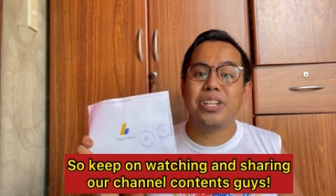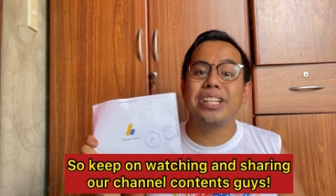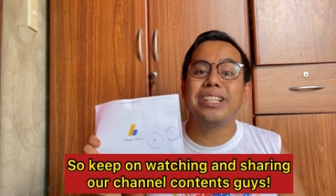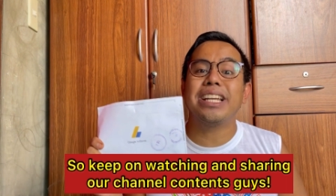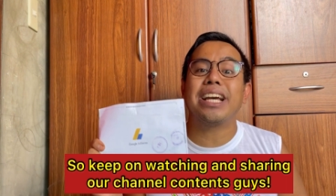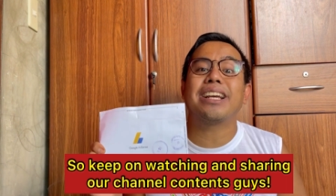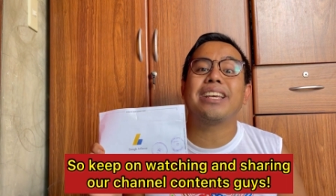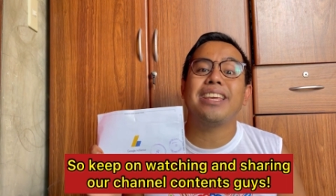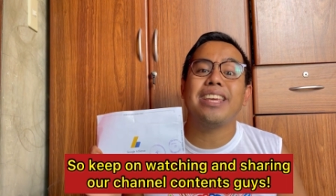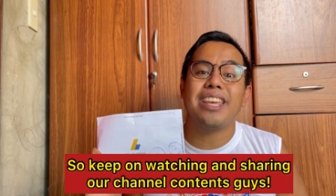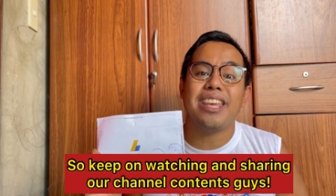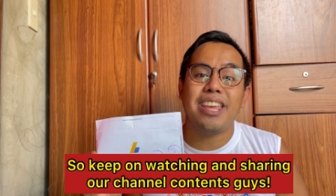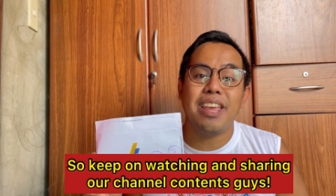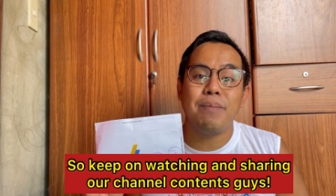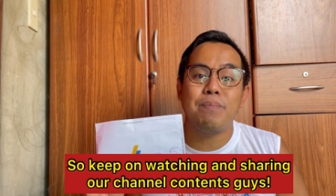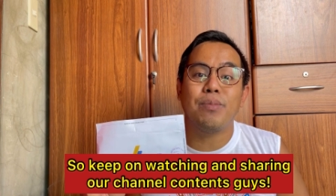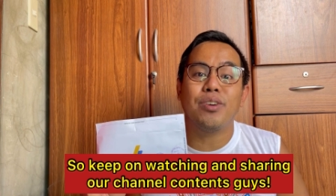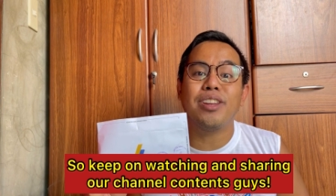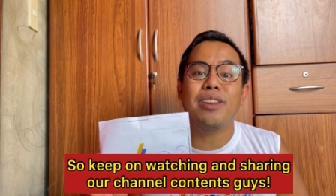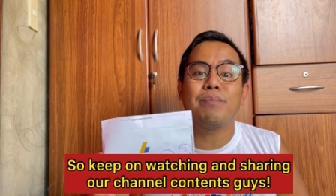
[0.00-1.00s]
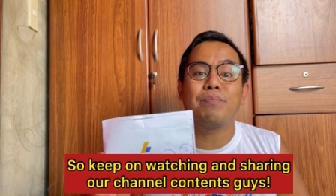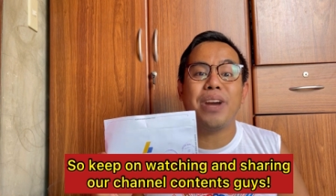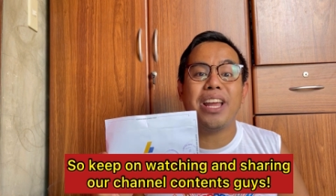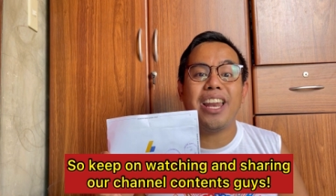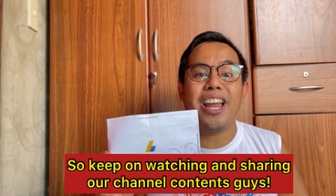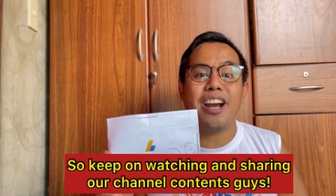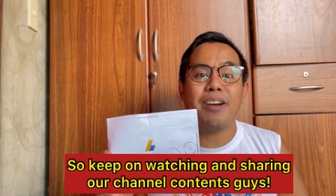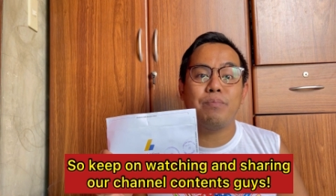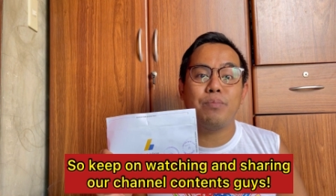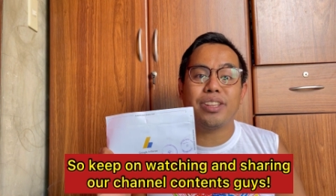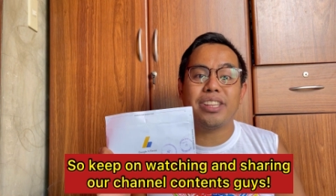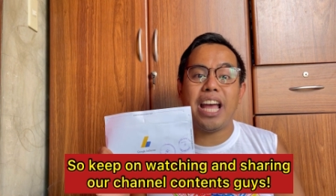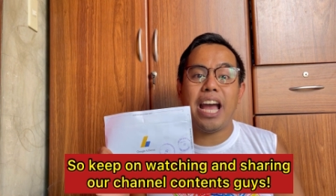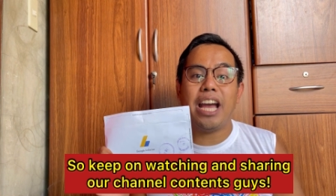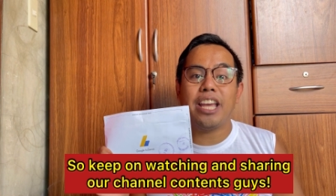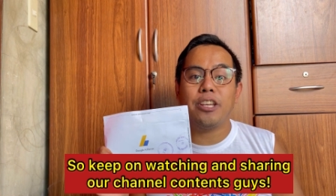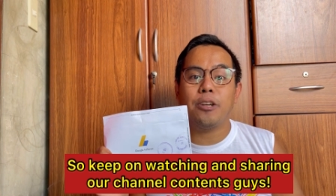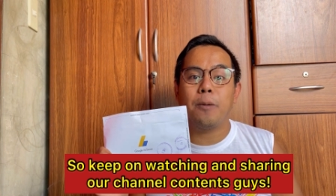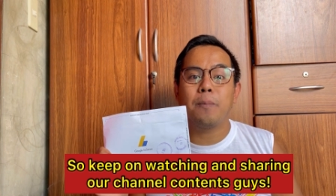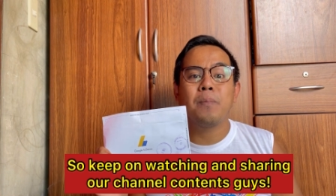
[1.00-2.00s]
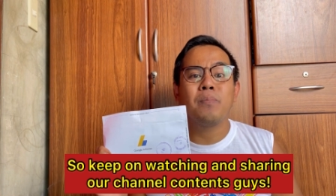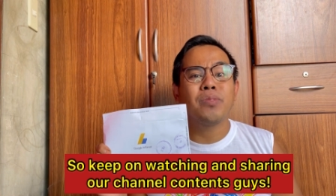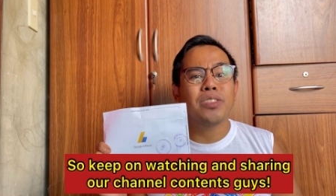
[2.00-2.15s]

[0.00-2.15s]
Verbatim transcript: Nag-iipon pa lang po tayo.